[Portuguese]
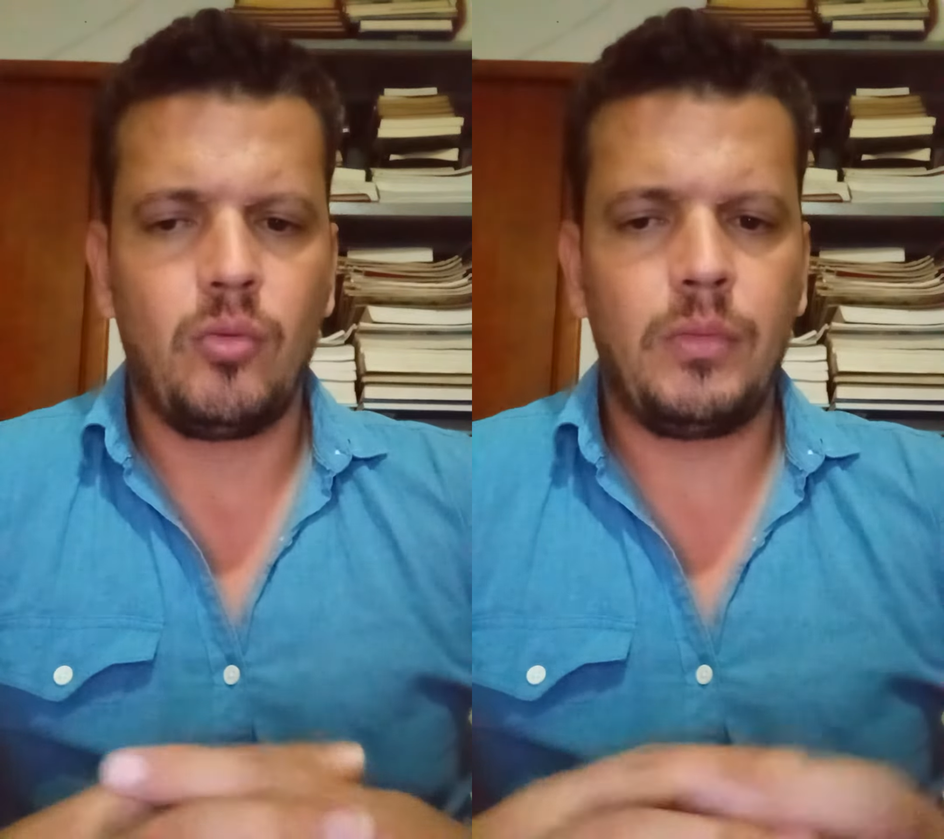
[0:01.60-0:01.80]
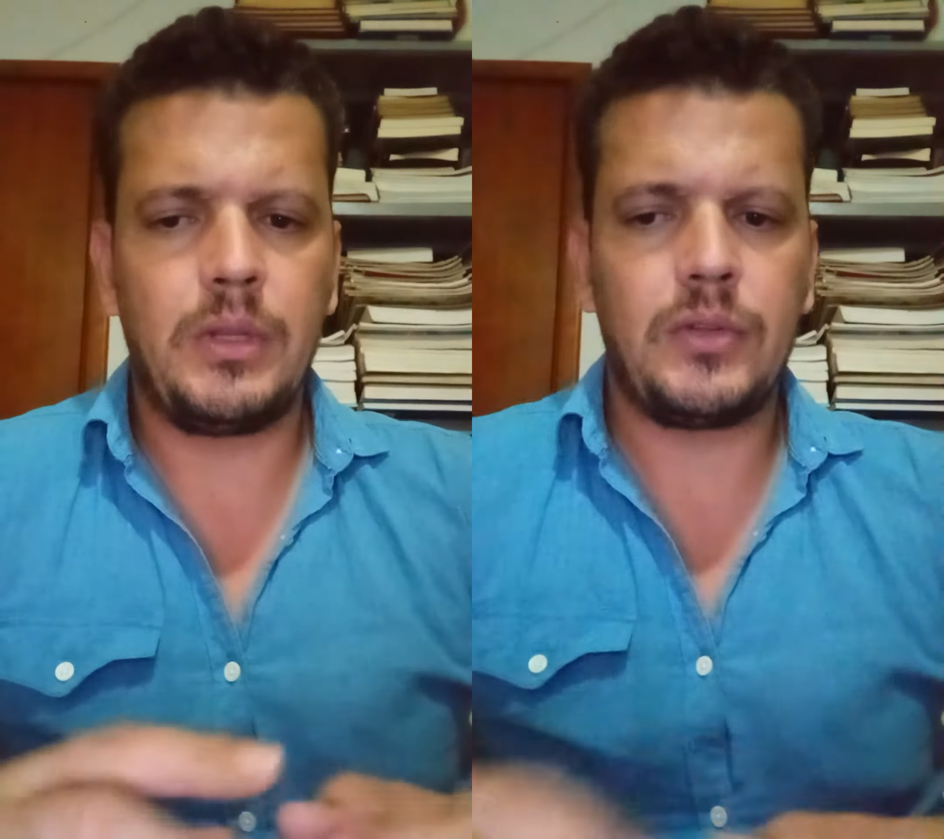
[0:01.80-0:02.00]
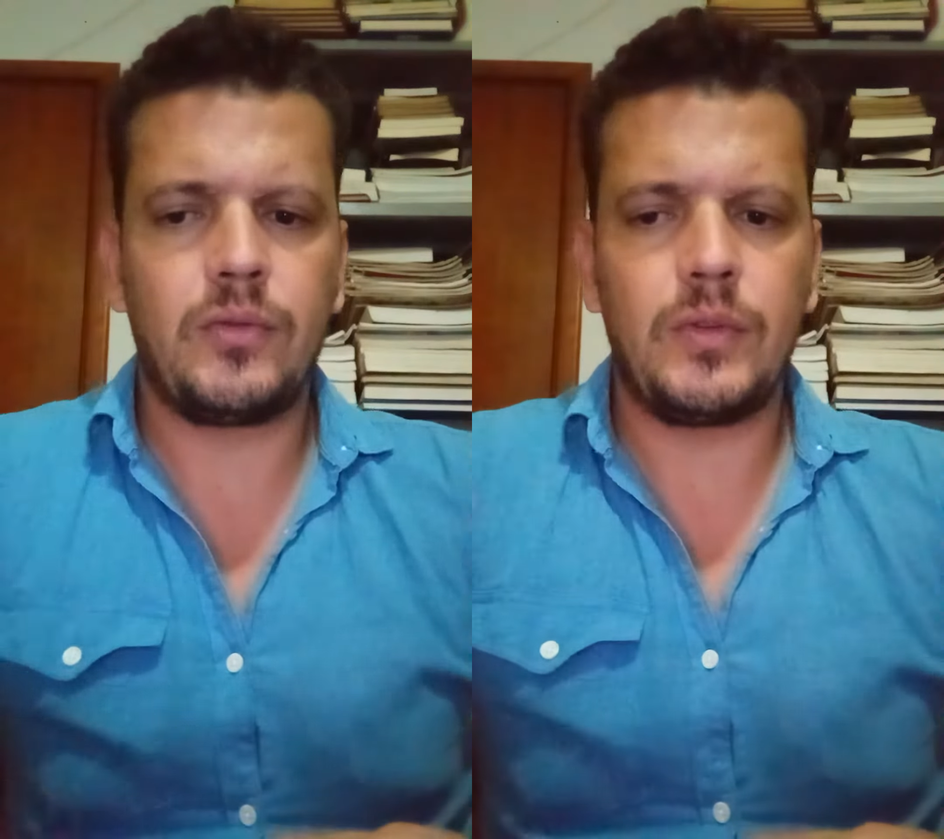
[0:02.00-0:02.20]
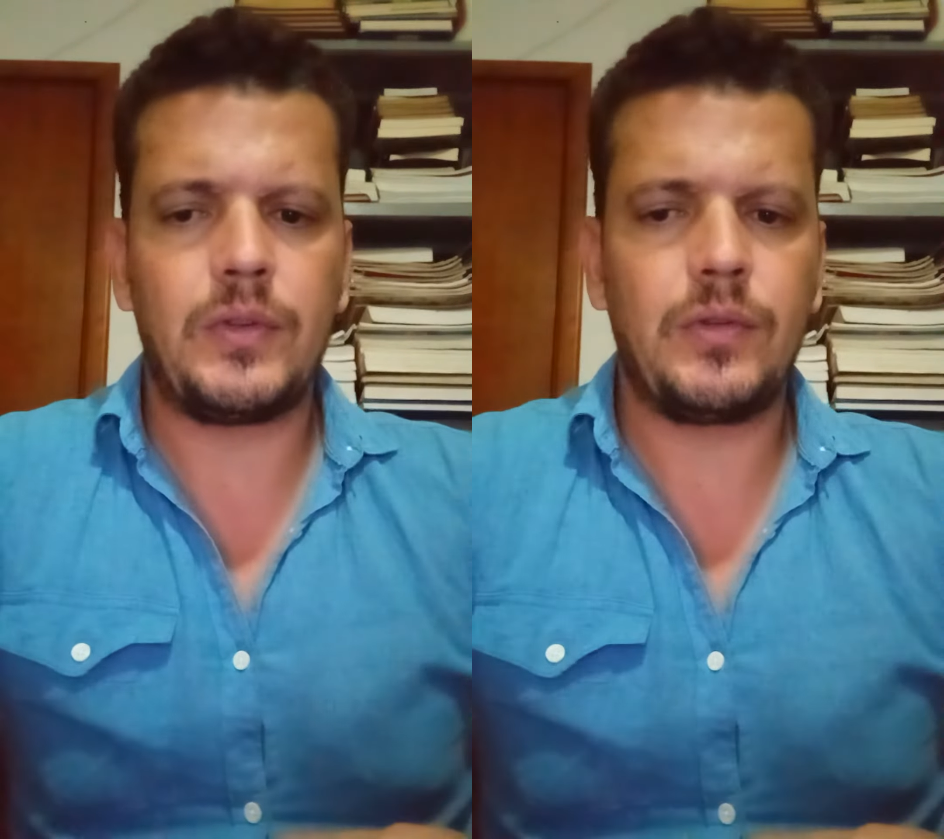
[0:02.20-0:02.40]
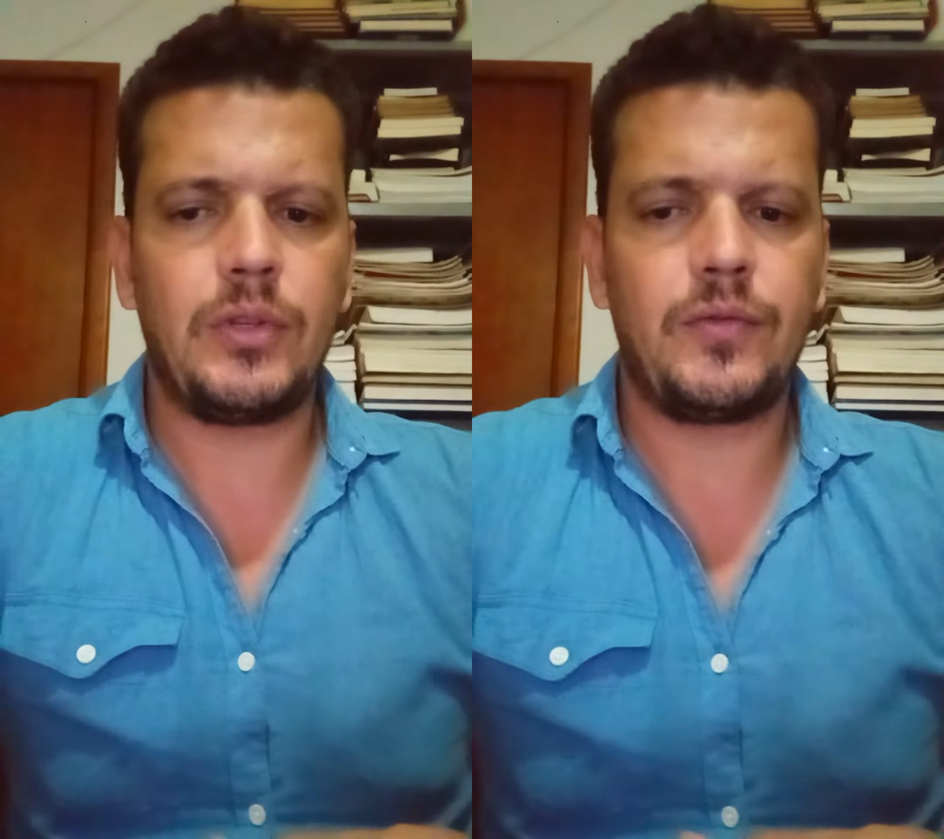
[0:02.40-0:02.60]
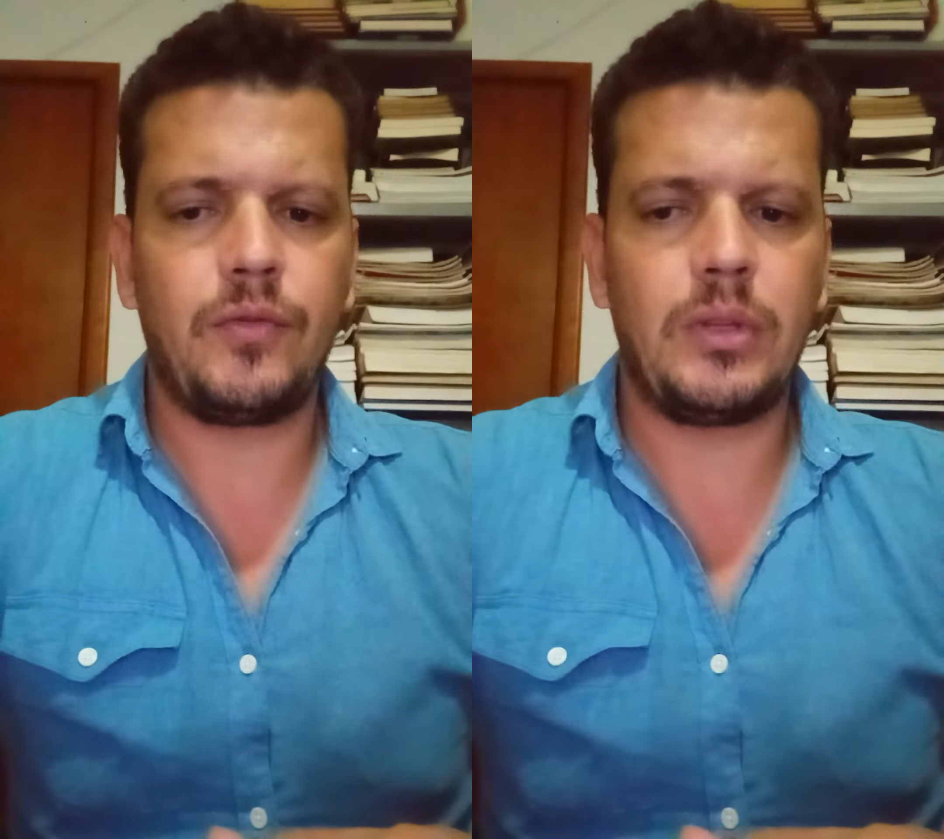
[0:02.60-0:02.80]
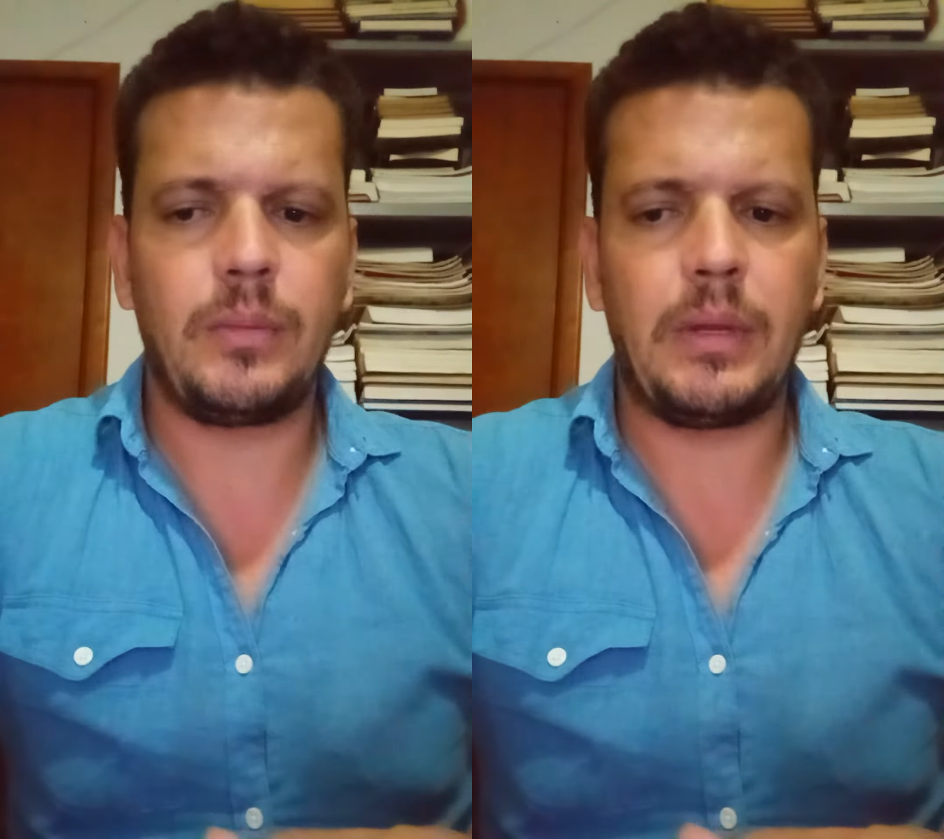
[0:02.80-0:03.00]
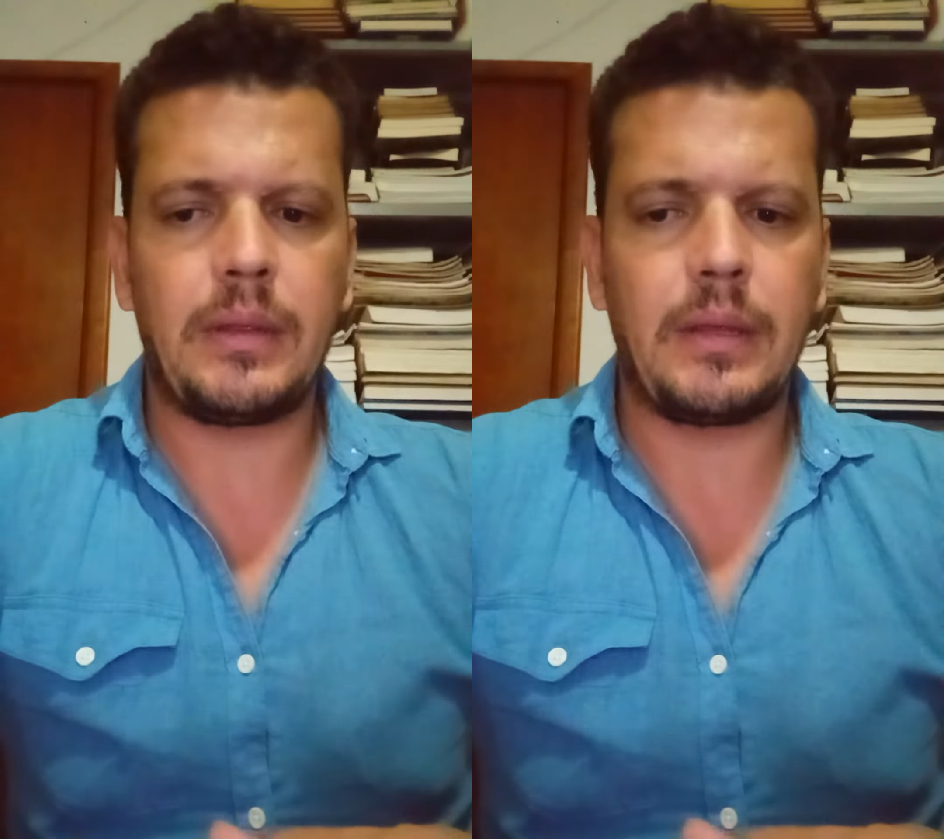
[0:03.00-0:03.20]
uma das condições
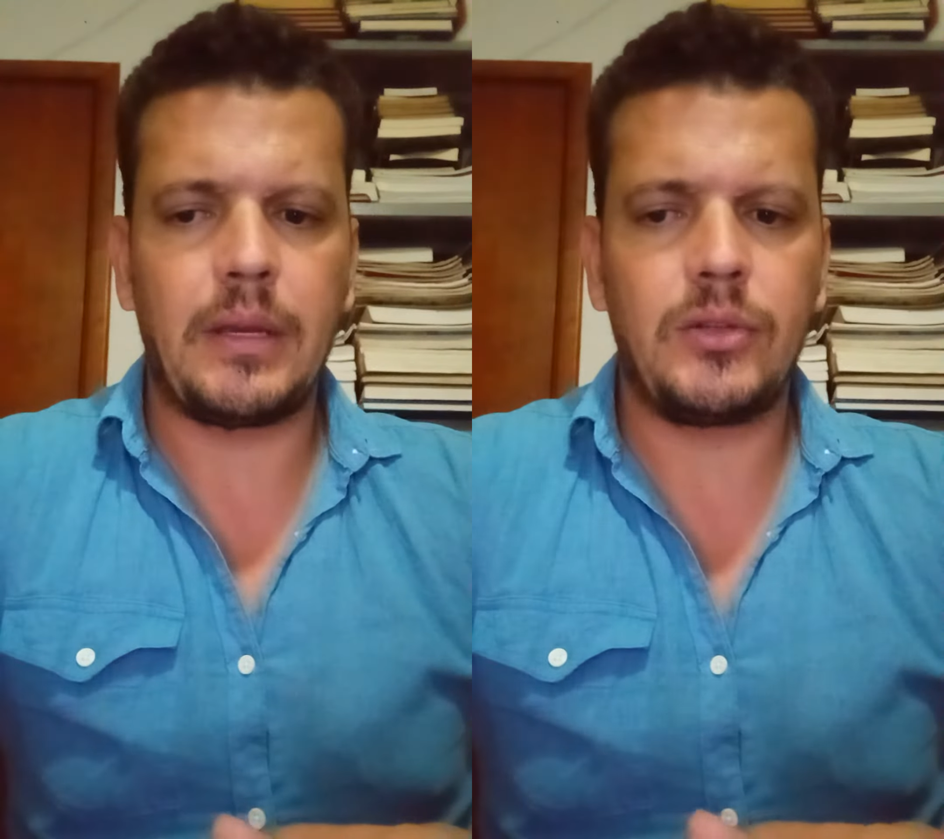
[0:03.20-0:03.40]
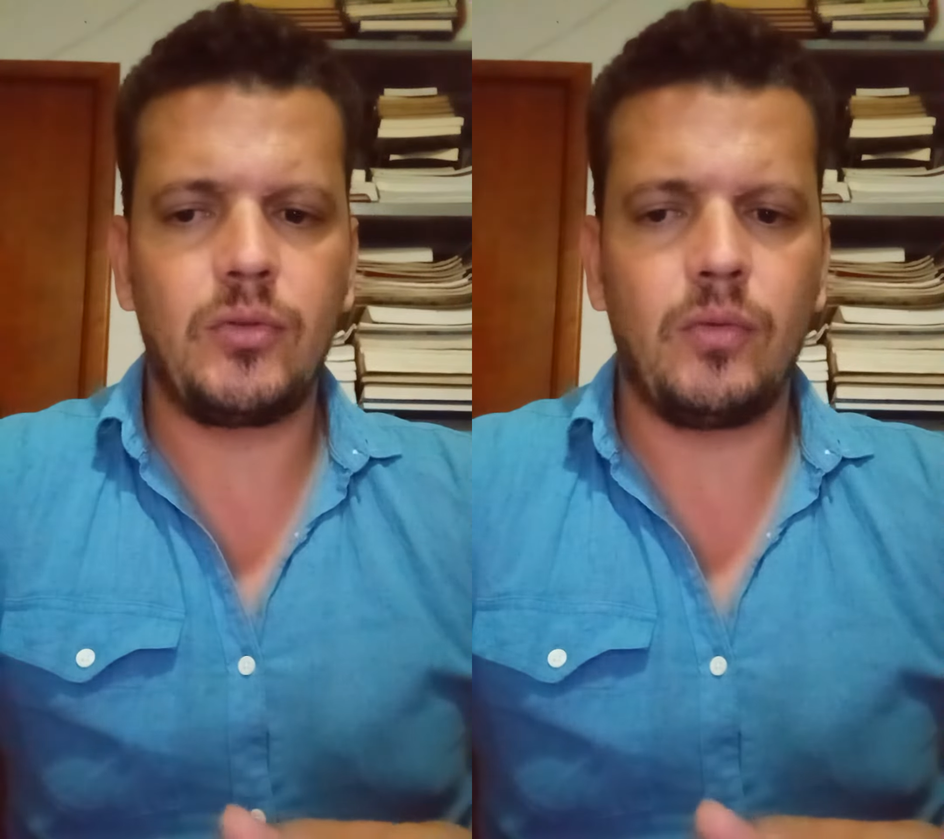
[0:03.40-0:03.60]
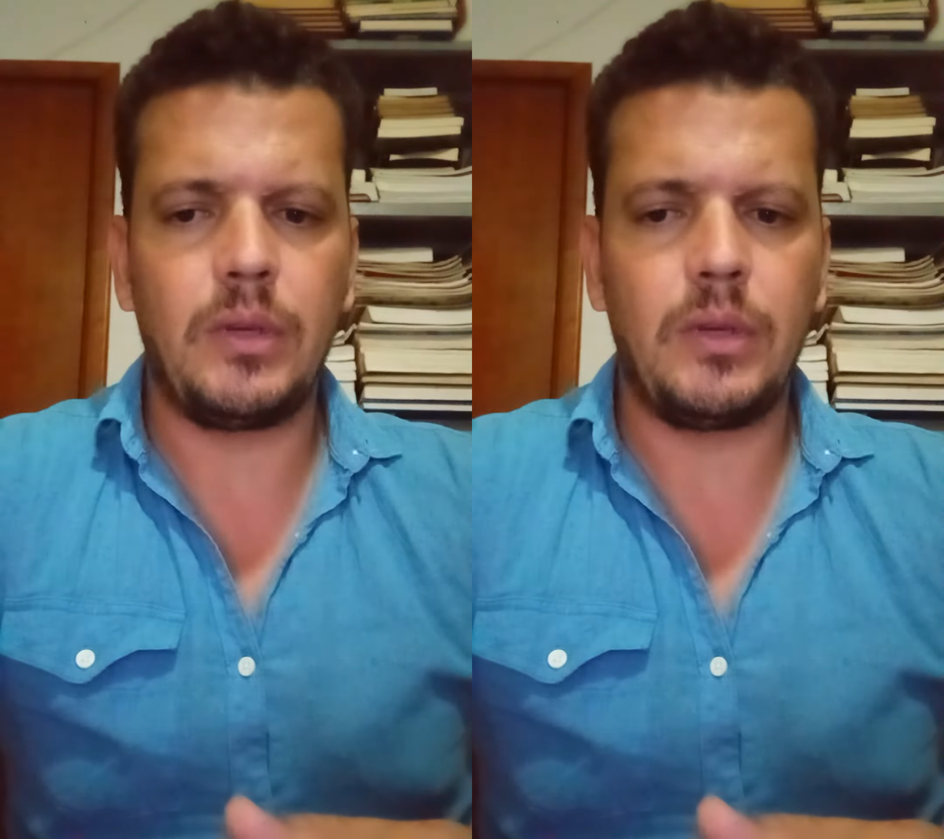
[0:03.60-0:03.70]
fundamentais do